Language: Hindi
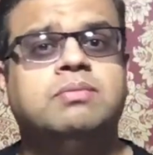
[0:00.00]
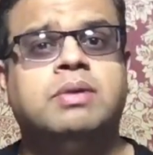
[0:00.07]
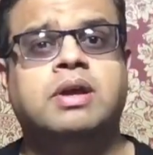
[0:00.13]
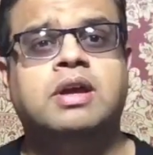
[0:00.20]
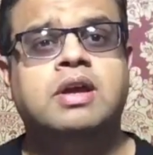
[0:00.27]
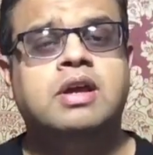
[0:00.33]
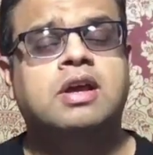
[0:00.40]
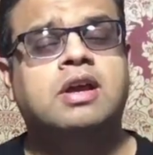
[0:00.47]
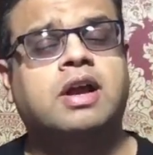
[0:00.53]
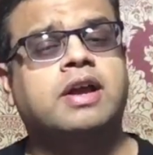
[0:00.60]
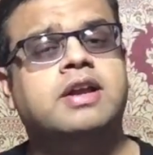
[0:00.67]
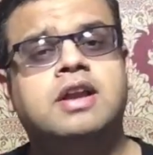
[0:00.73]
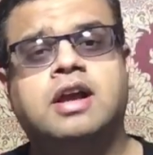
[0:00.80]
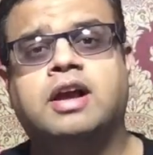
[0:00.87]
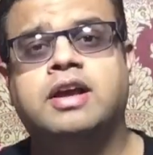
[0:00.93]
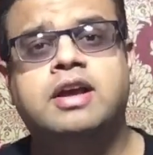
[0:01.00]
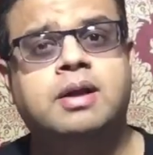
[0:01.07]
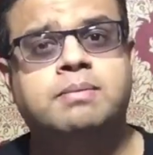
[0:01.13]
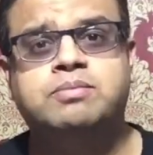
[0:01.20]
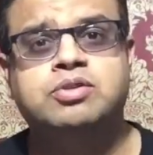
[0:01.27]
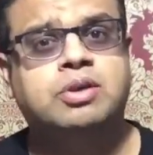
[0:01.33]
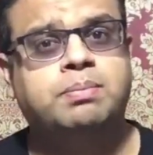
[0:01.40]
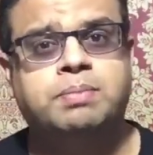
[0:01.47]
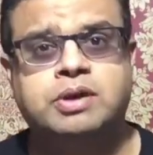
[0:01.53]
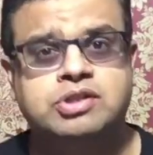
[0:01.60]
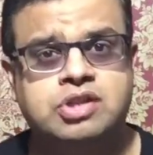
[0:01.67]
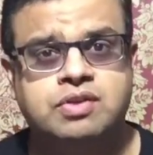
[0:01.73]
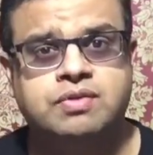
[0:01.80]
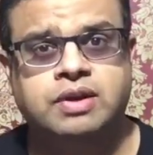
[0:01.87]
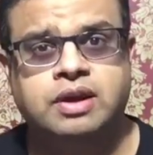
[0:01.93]
में कहीं ना कहीं हम सब
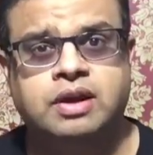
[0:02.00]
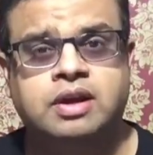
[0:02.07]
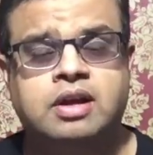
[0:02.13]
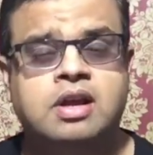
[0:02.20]
फंसे हुए हैं